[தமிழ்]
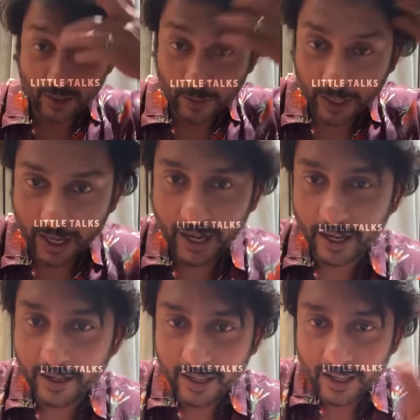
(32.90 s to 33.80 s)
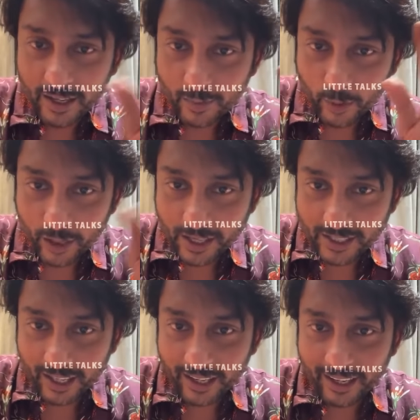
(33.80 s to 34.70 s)
விஷ்ணு பிரியா ஹாய்
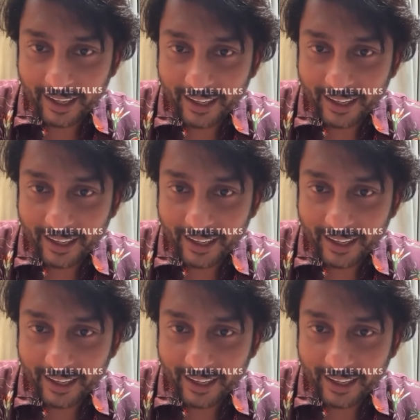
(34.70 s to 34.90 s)
முகேஷ் ஹாய்